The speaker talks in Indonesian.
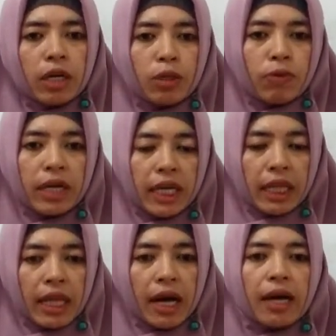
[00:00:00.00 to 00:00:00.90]
orang tua
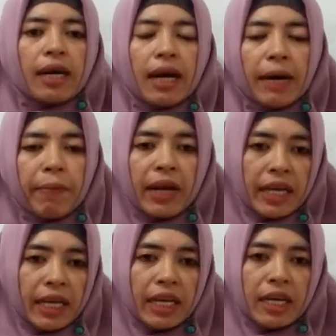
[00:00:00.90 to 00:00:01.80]
kita,
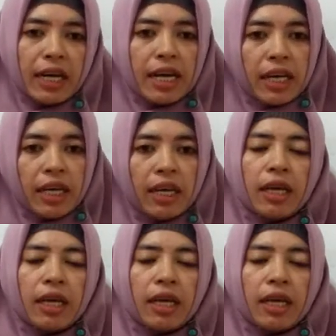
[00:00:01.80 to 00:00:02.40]
apalagi dengan